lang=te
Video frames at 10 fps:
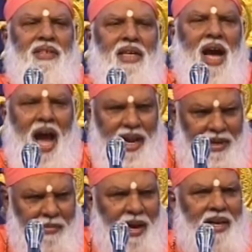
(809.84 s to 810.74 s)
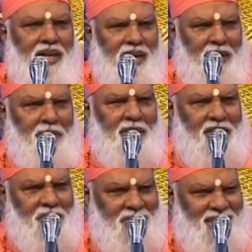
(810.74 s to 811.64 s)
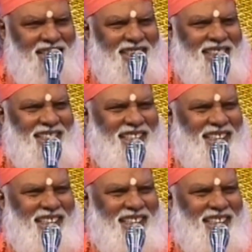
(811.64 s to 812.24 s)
నచ్చాడు ఆయన మార్కండేయ మహర్షి